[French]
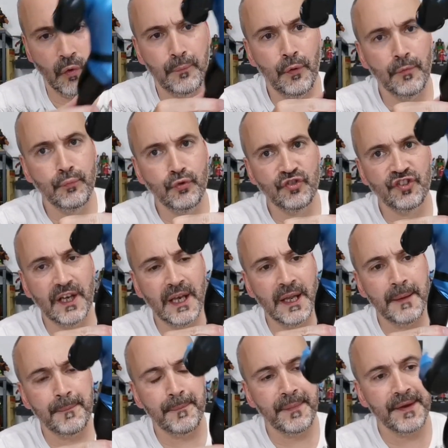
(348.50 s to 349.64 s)
On peut bouger
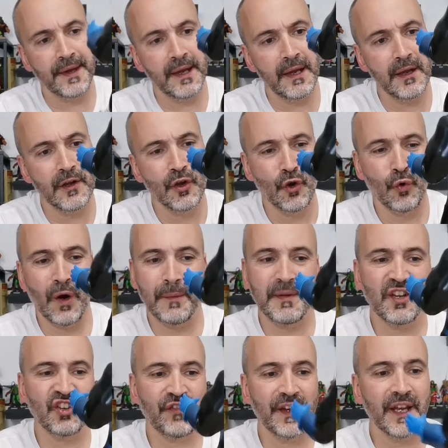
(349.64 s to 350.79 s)
les pieds. Ouais,
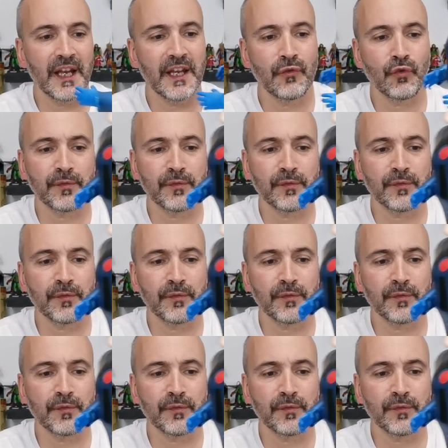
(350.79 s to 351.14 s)
mais je vais y aller